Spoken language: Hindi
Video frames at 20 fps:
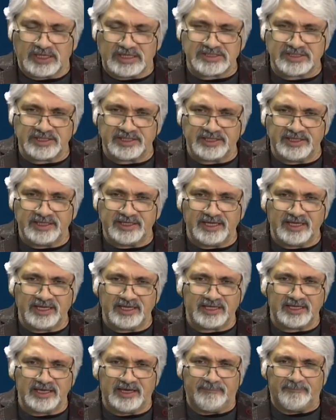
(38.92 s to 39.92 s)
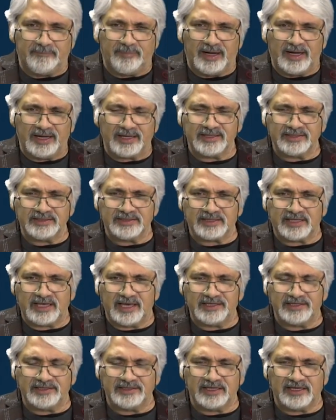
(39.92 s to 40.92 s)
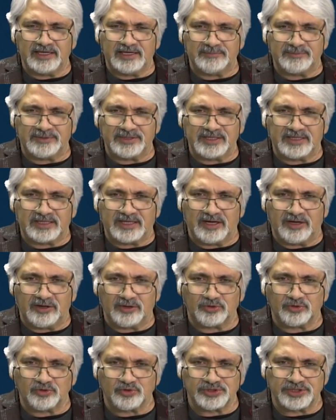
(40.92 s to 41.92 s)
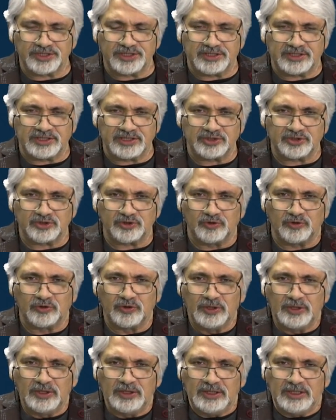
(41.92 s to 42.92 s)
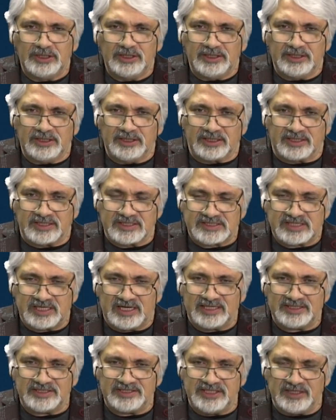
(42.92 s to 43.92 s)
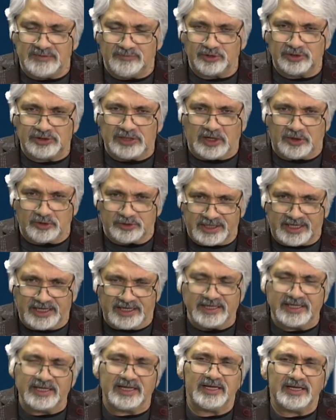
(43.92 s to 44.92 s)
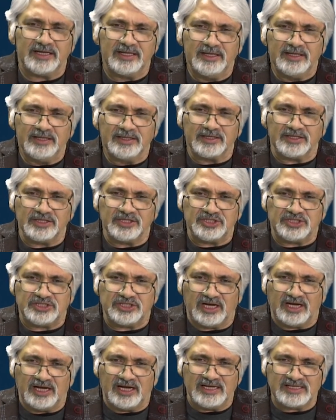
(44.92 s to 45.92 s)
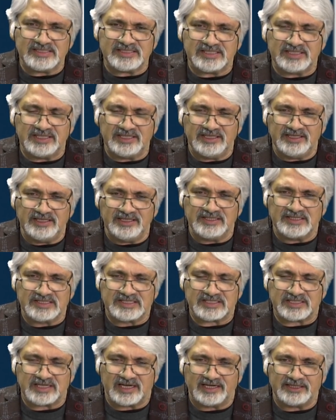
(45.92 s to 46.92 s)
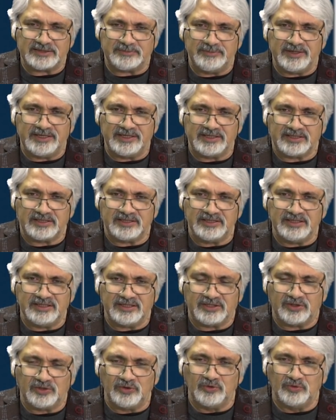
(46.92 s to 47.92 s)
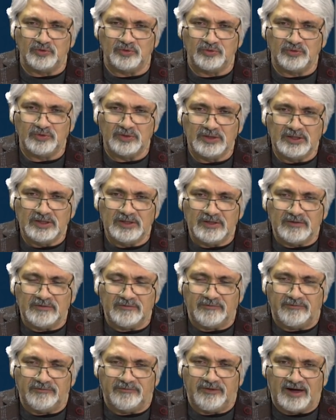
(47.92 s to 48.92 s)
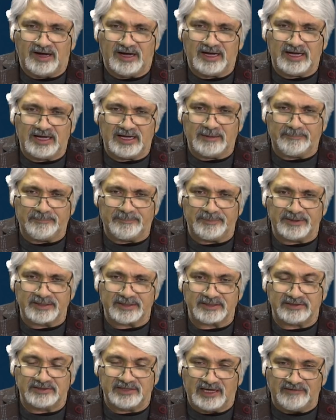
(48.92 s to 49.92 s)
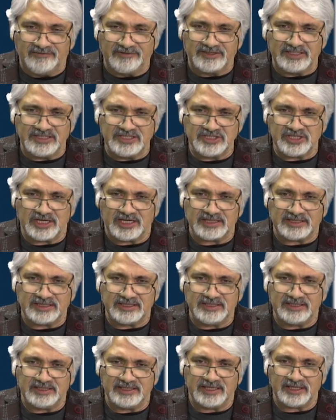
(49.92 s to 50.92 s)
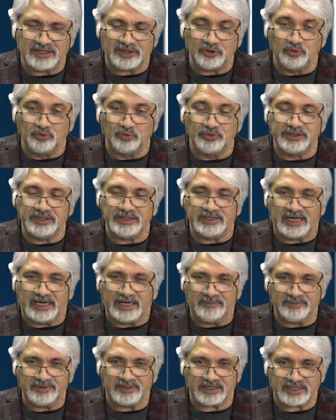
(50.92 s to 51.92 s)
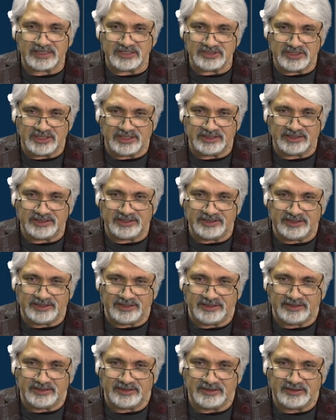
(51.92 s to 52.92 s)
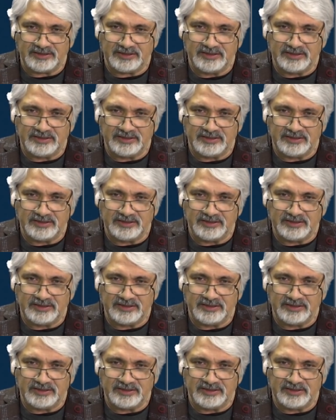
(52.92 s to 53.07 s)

कर सकेगा क्या भारत कनाडा अमेरिका और दूसरे देशों के साथ ये मुद्दा उठाएगा कि यहाँ से इंसाइटमेंट की क्यों वहाँ पर दावतें जाती हैं क्यों इनाम रखे जाते हैं